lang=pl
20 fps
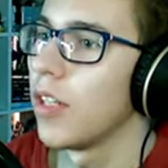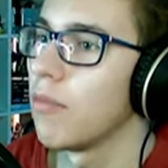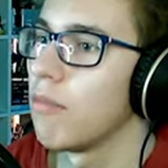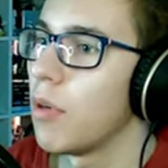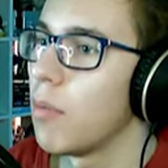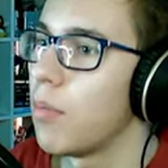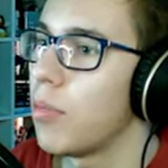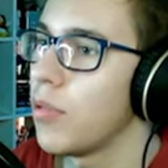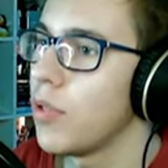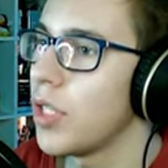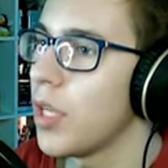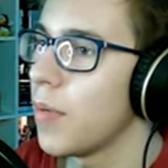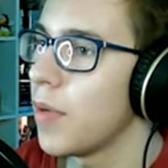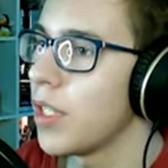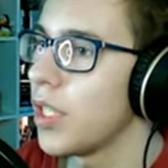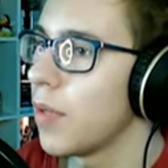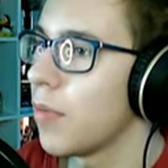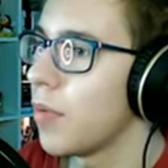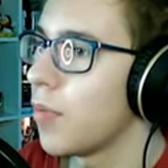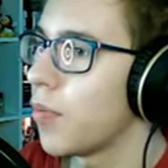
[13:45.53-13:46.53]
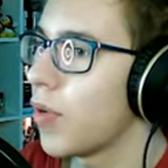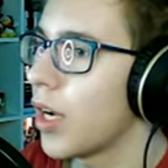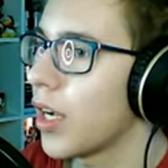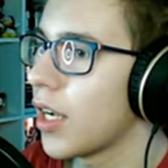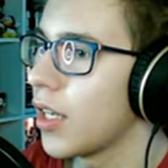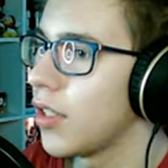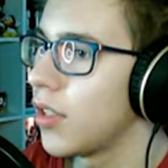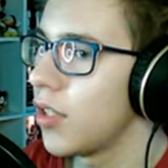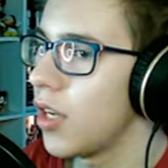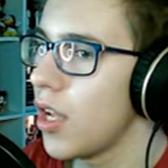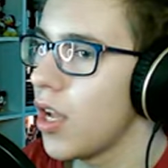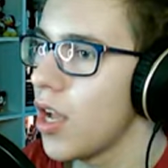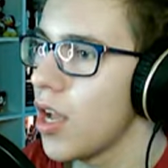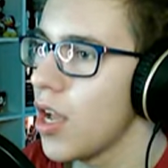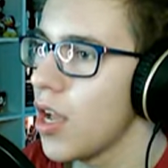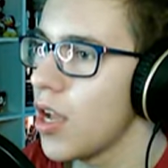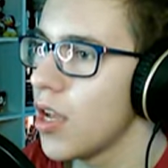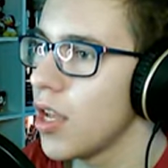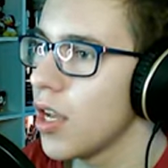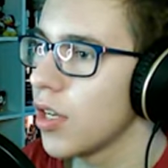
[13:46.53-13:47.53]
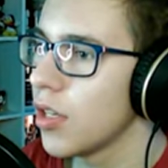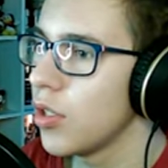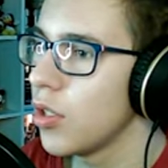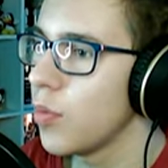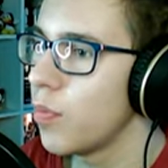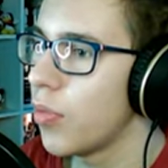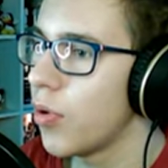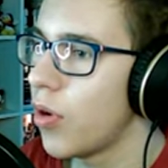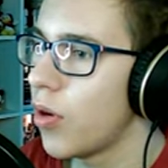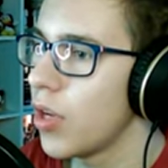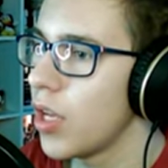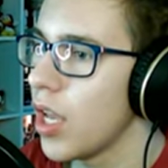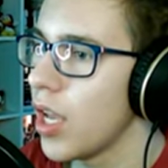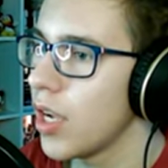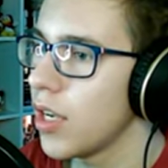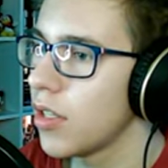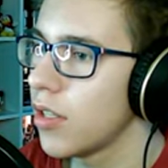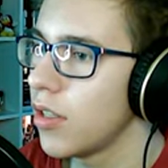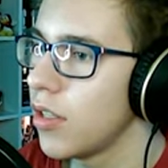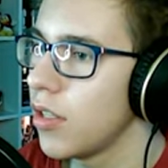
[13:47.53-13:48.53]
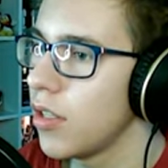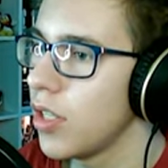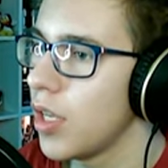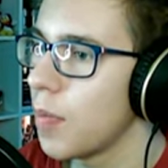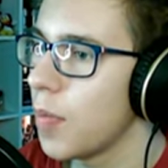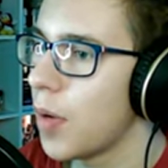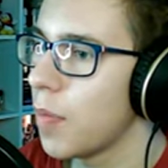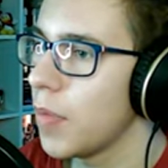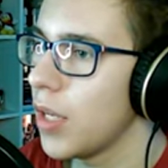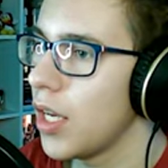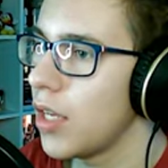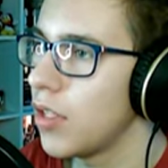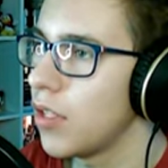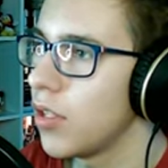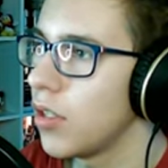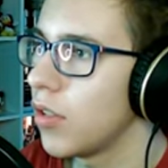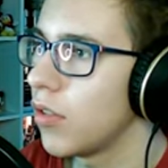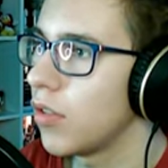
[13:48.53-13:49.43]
bo później będziemy płakać, że a, jakiś projekt i nie ma miedzi.